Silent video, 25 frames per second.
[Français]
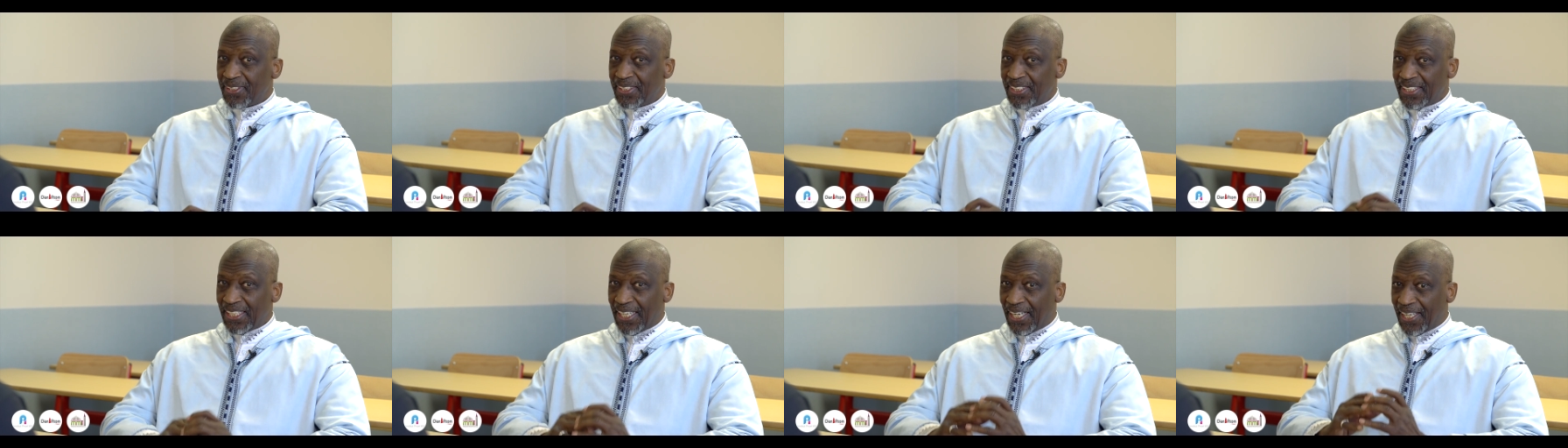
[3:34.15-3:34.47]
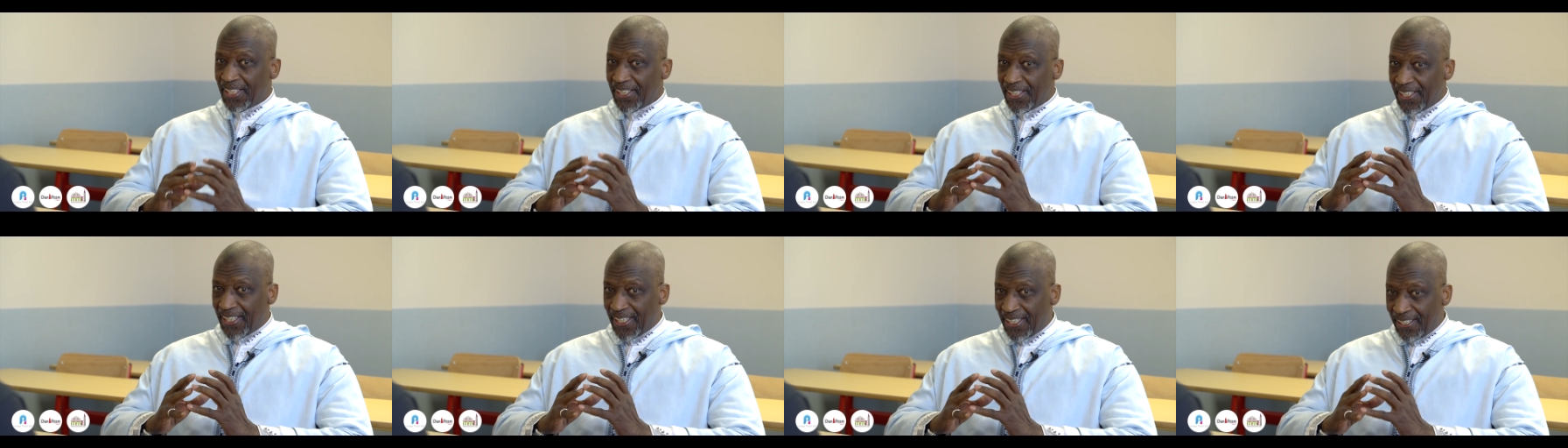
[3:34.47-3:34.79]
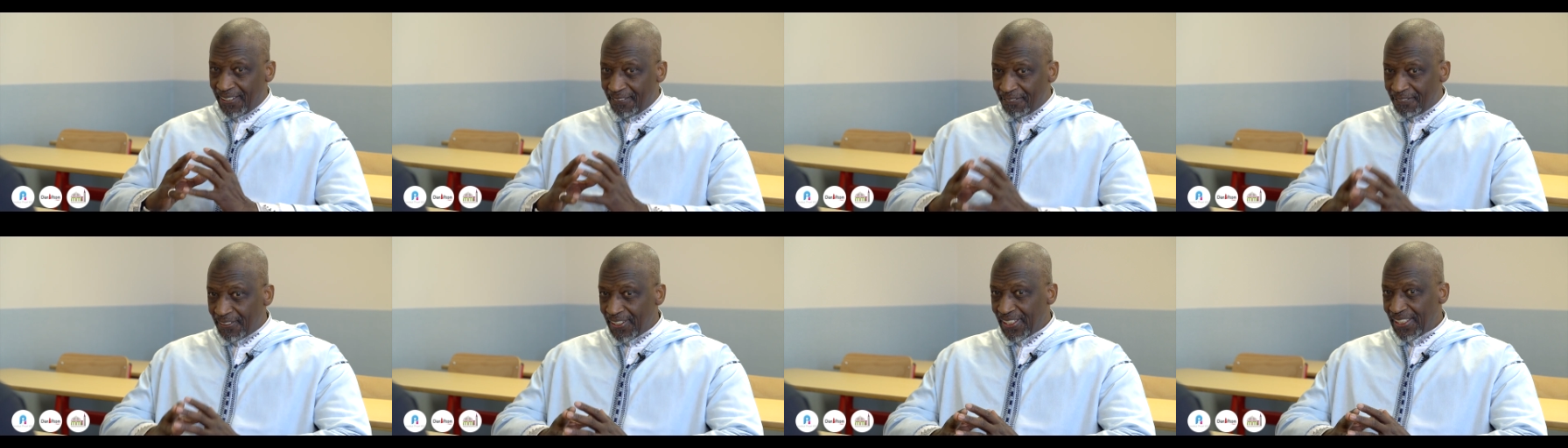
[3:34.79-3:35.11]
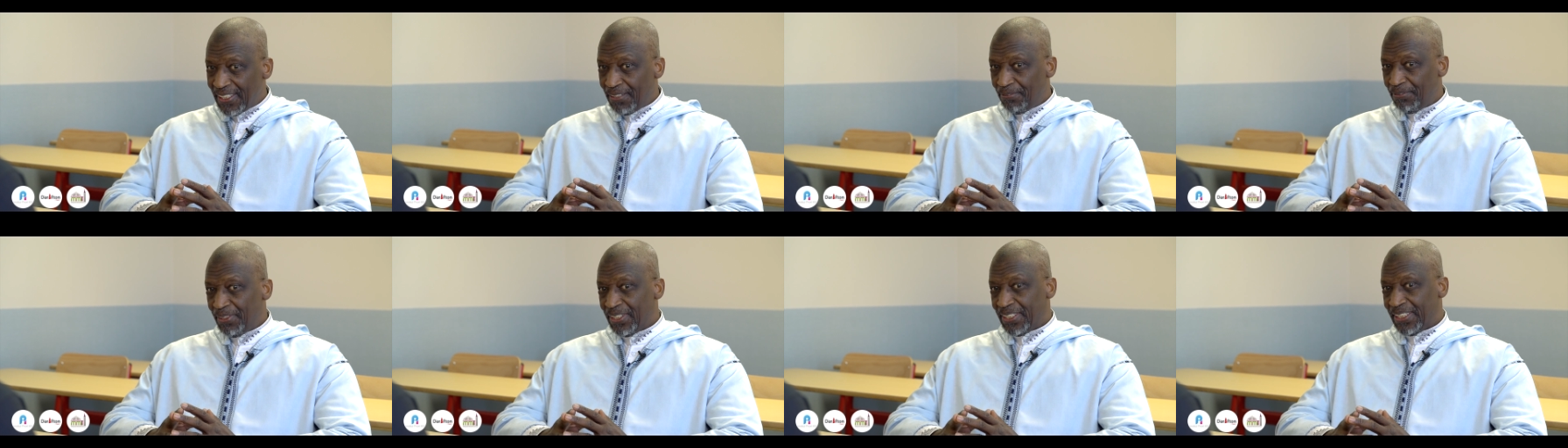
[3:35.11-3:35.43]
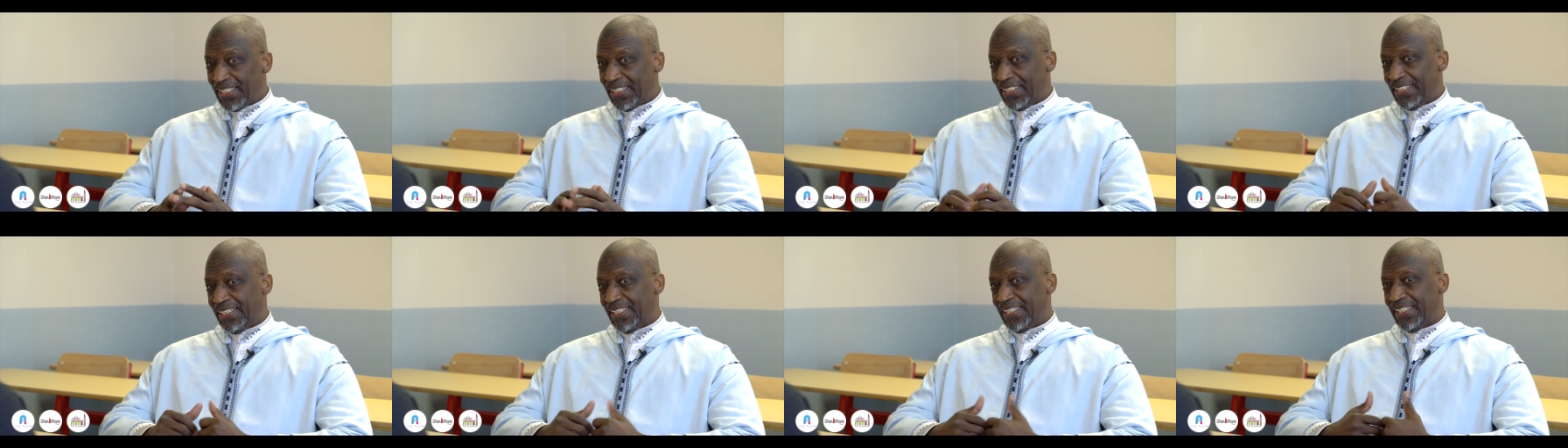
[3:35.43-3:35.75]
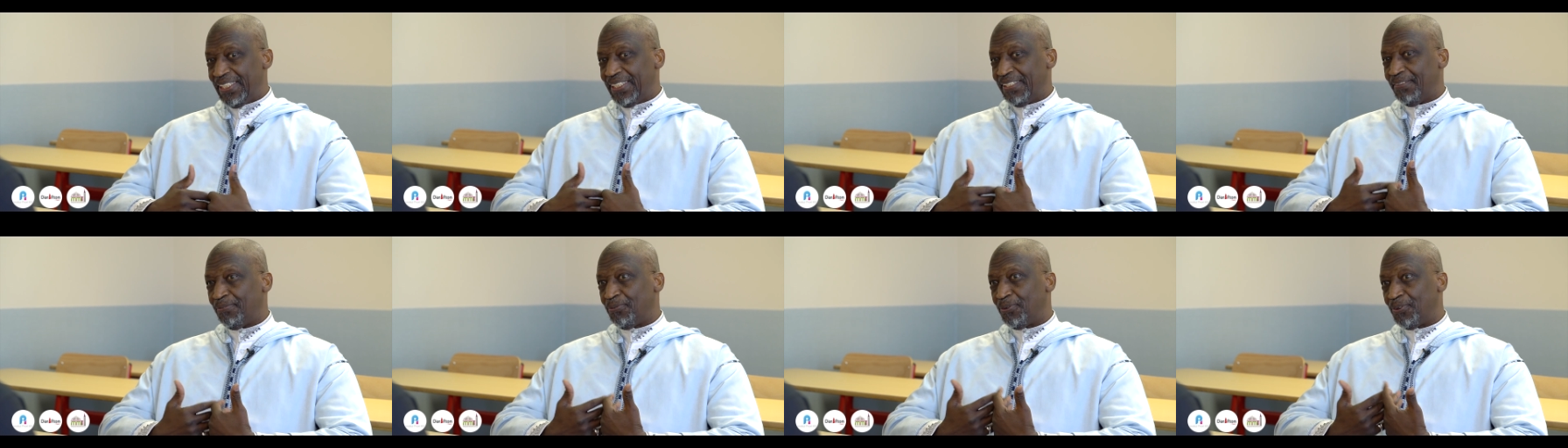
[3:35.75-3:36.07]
Si Allah a envoyé des messagers, c'est